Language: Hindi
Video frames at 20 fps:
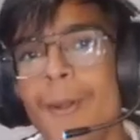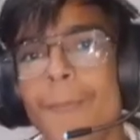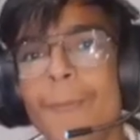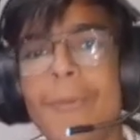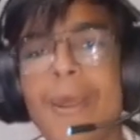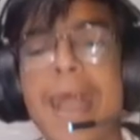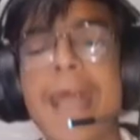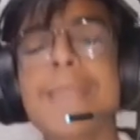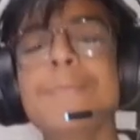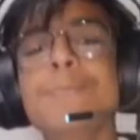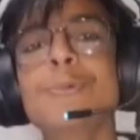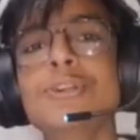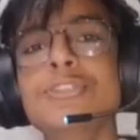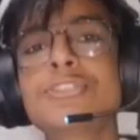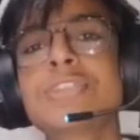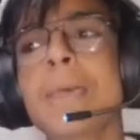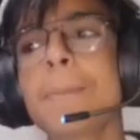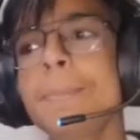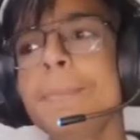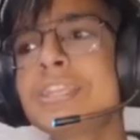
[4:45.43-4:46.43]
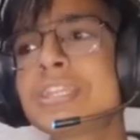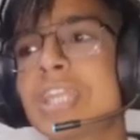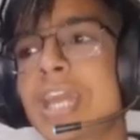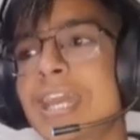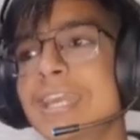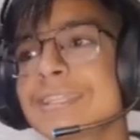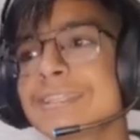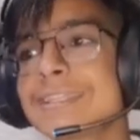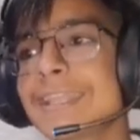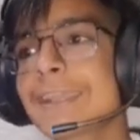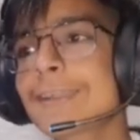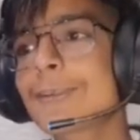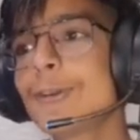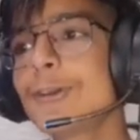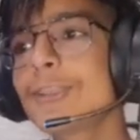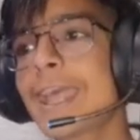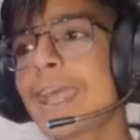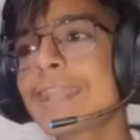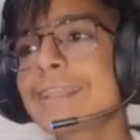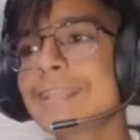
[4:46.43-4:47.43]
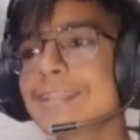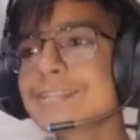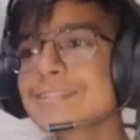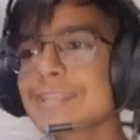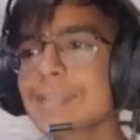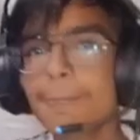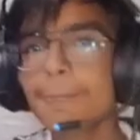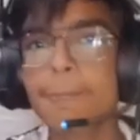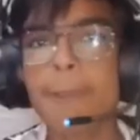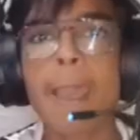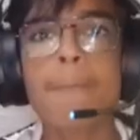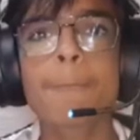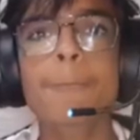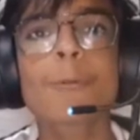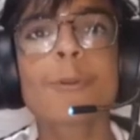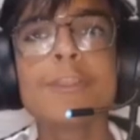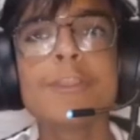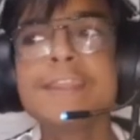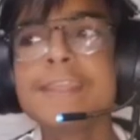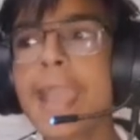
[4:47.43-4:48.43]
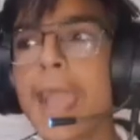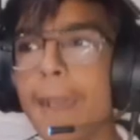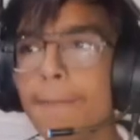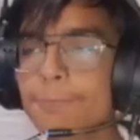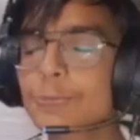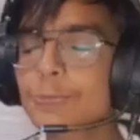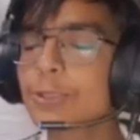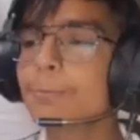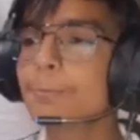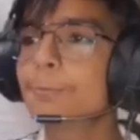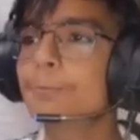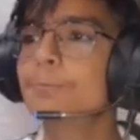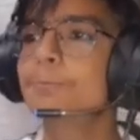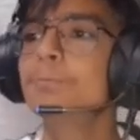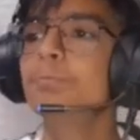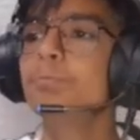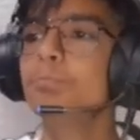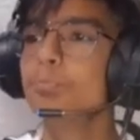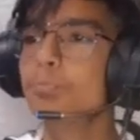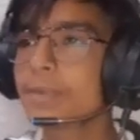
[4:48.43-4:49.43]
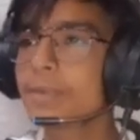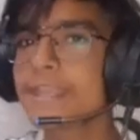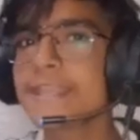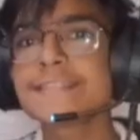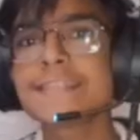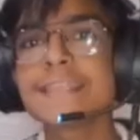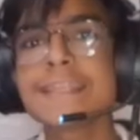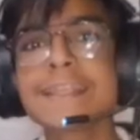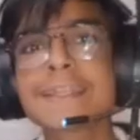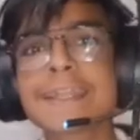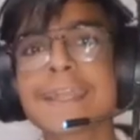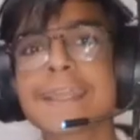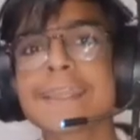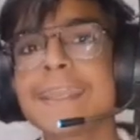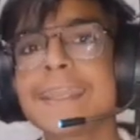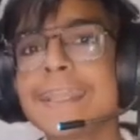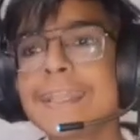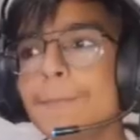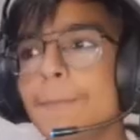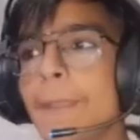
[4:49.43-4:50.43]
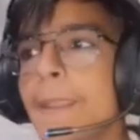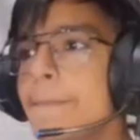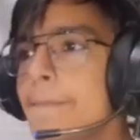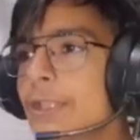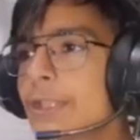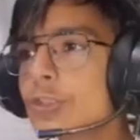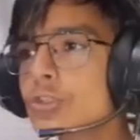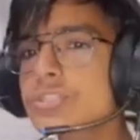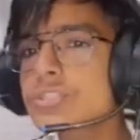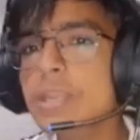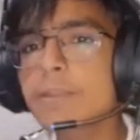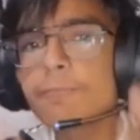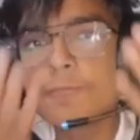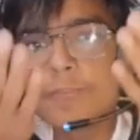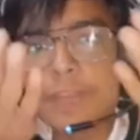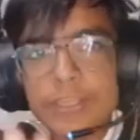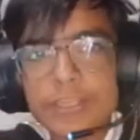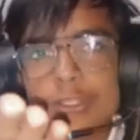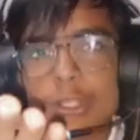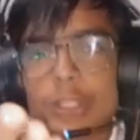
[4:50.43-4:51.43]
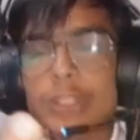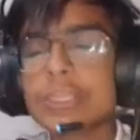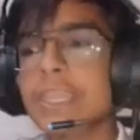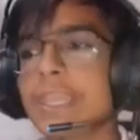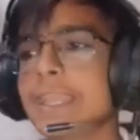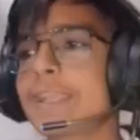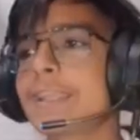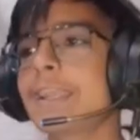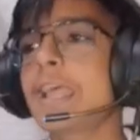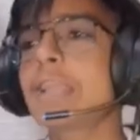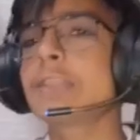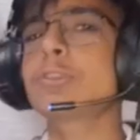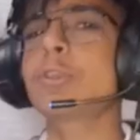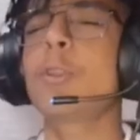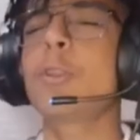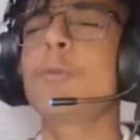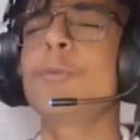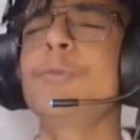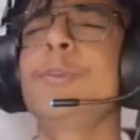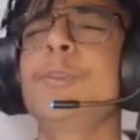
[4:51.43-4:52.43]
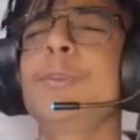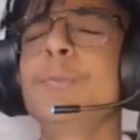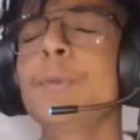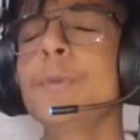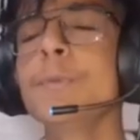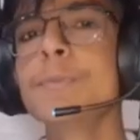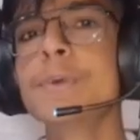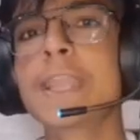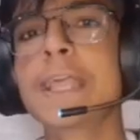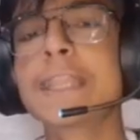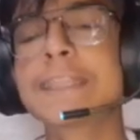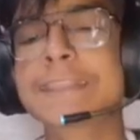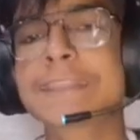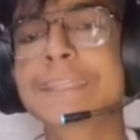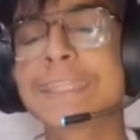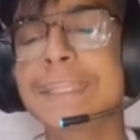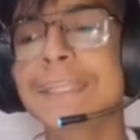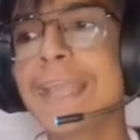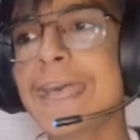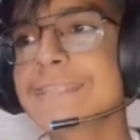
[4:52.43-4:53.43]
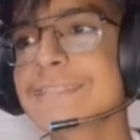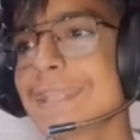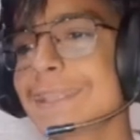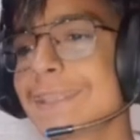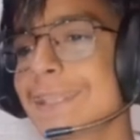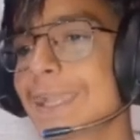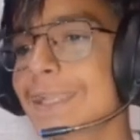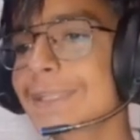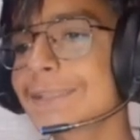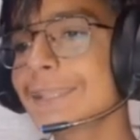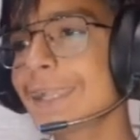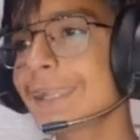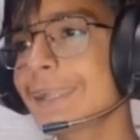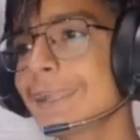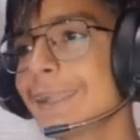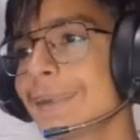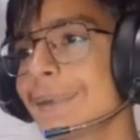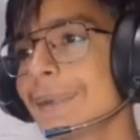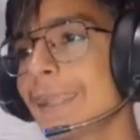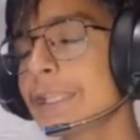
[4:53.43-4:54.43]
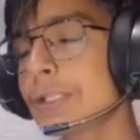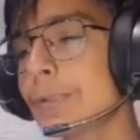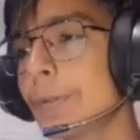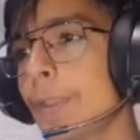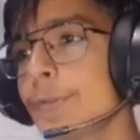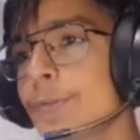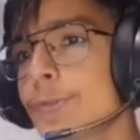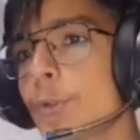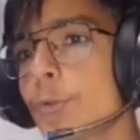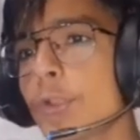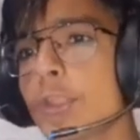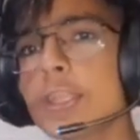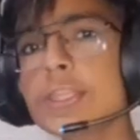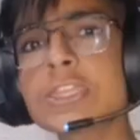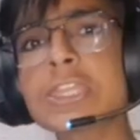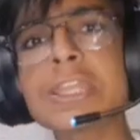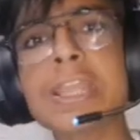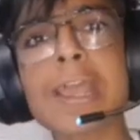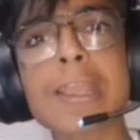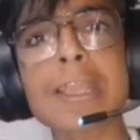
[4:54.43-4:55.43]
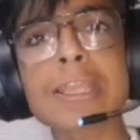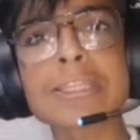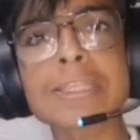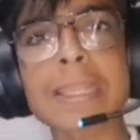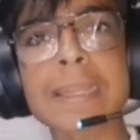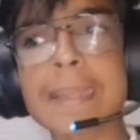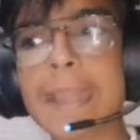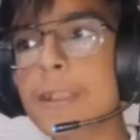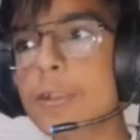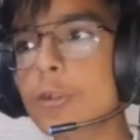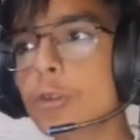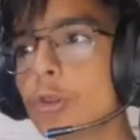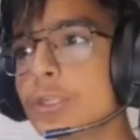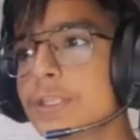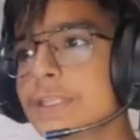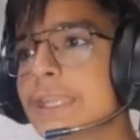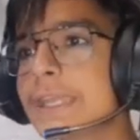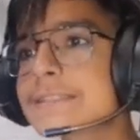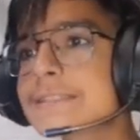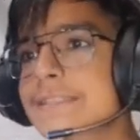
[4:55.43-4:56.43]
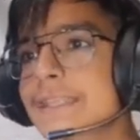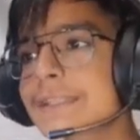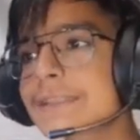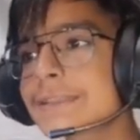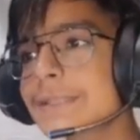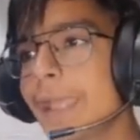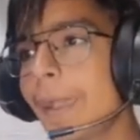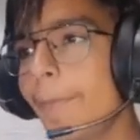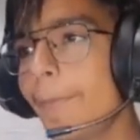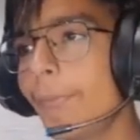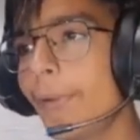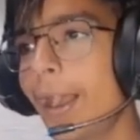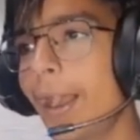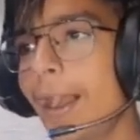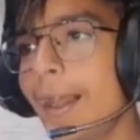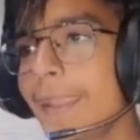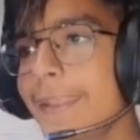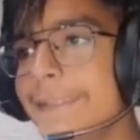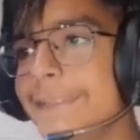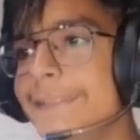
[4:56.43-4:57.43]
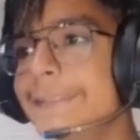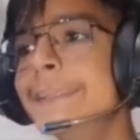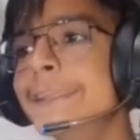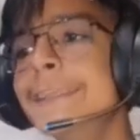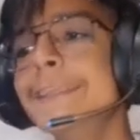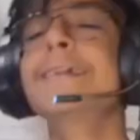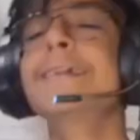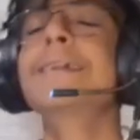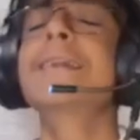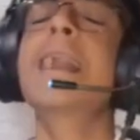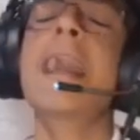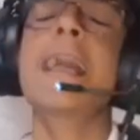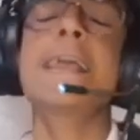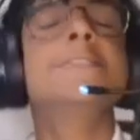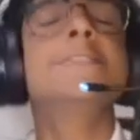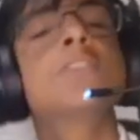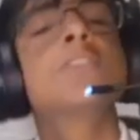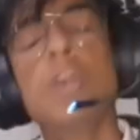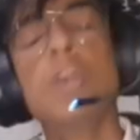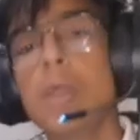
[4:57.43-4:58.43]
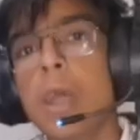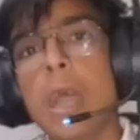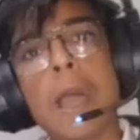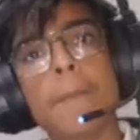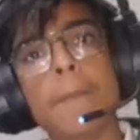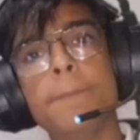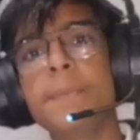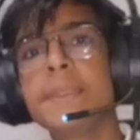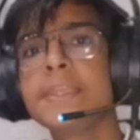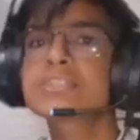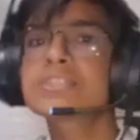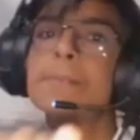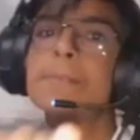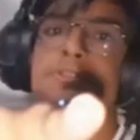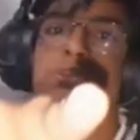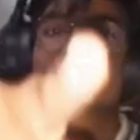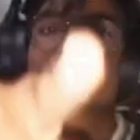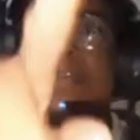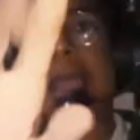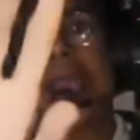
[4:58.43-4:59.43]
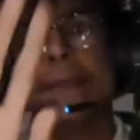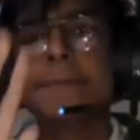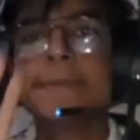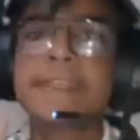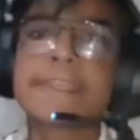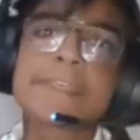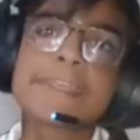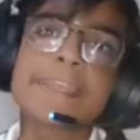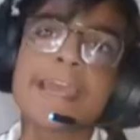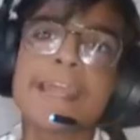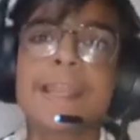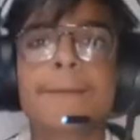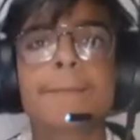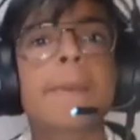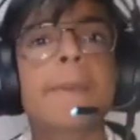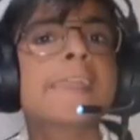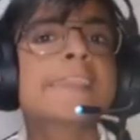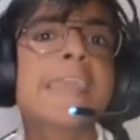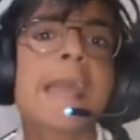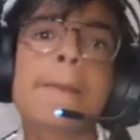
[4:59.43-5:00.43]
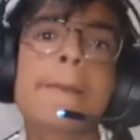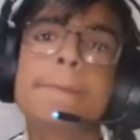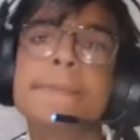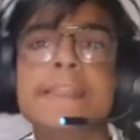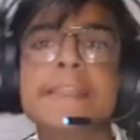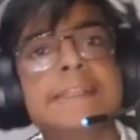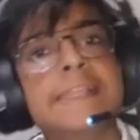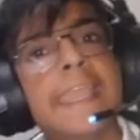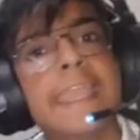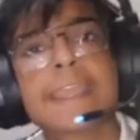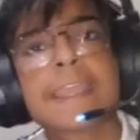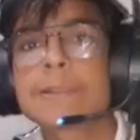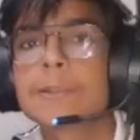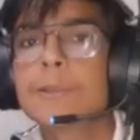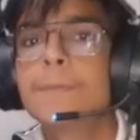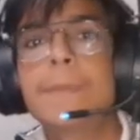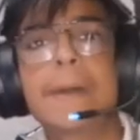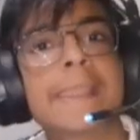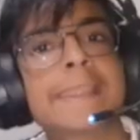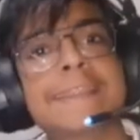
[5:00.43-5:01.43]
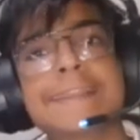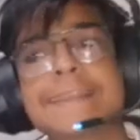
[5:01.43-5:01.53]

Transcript: भाई मुझे भी धक धक हो रहा था सिर्फ आपको नहीं आप तो ब्रीजिंग कर रहे थे भाई मैं तो सिर्फ वीडियो देख रहा था और फिर भी मेरा दिल ऐसे धक धक कर रहा था भाई क्योंकि इतना खतरनाक कौन कर सकता भाई गाइस अभी सब्सक्राइब नहीं किया ना भाई आपने देख लो भाई